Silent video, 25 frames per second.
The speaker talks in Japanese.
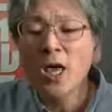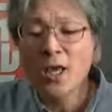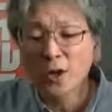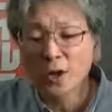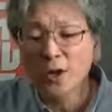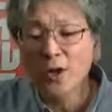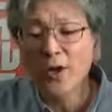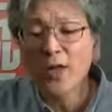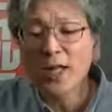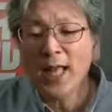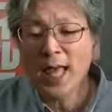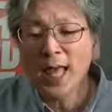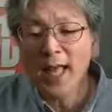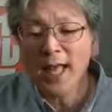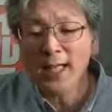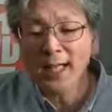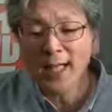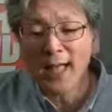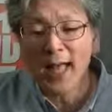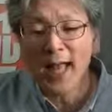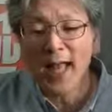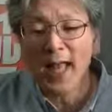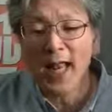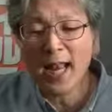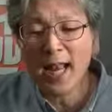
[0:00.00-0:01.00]
これ
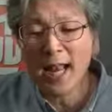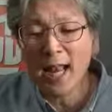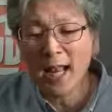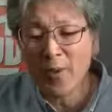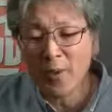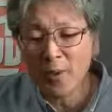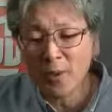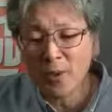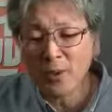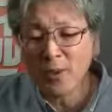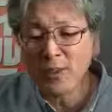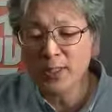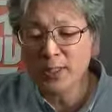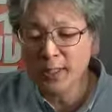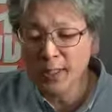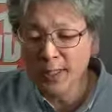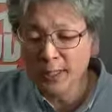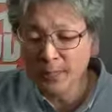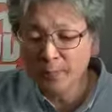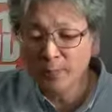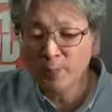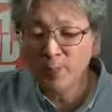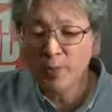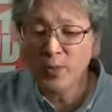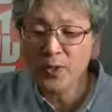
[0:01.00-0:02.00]
からも
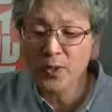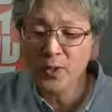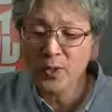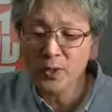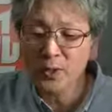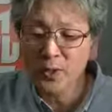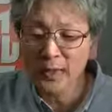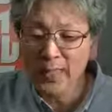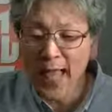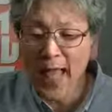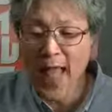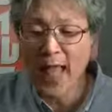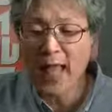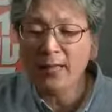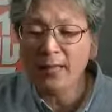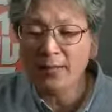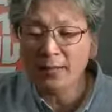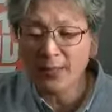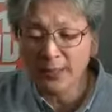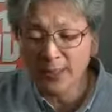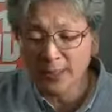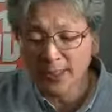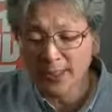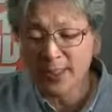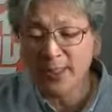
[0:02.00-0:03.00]
きっと
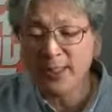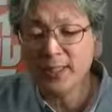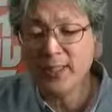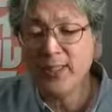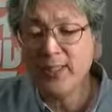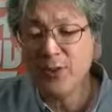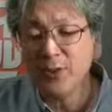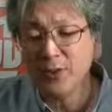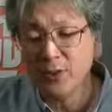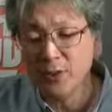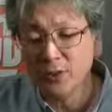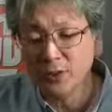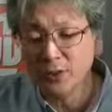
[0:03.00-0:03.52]
感じてく